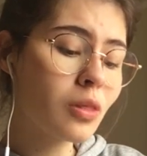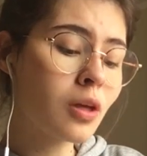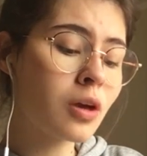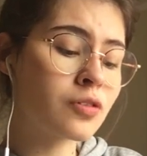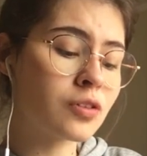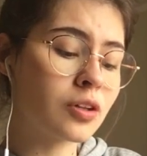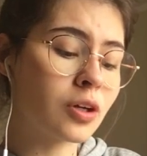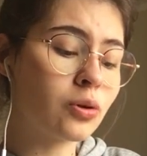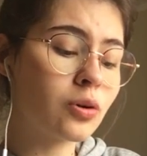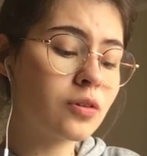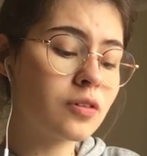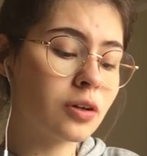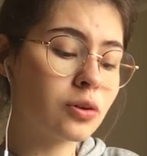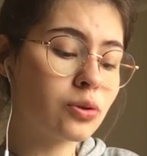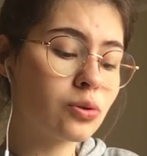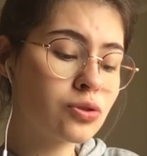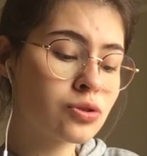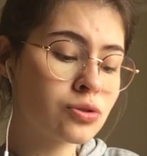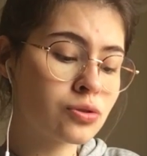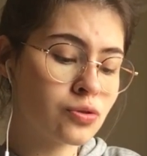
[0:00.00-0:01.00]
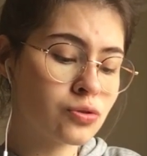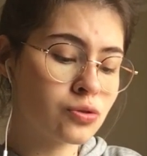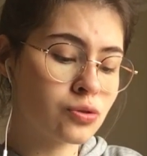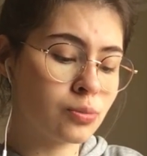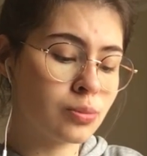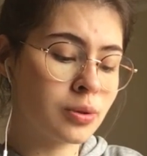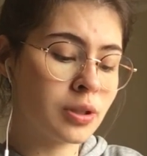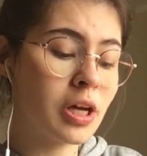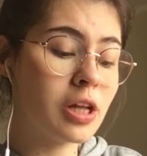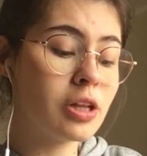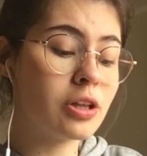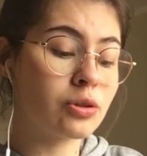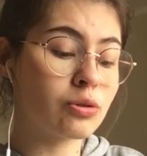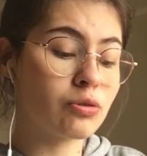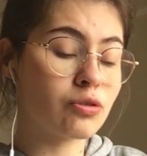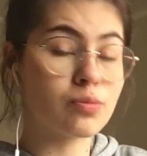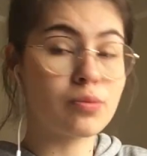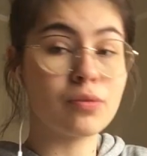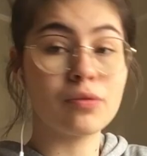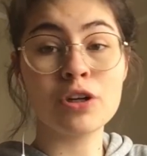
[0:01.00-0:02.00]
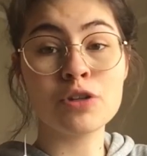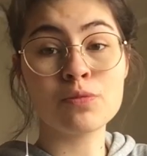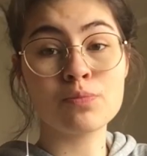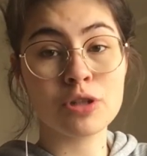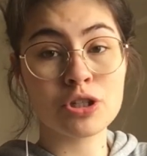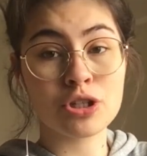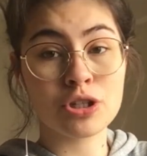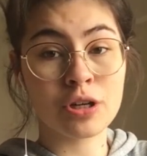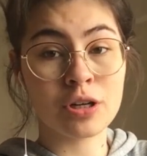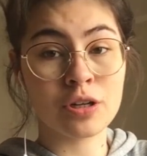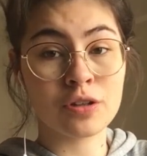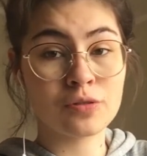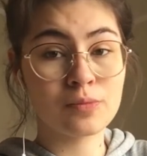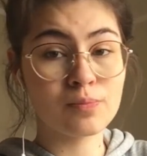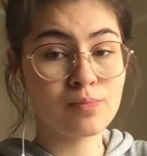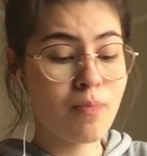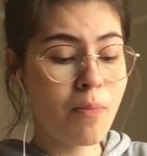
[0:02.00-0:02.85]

С такой загруженностью банально не успеваешь пожрать.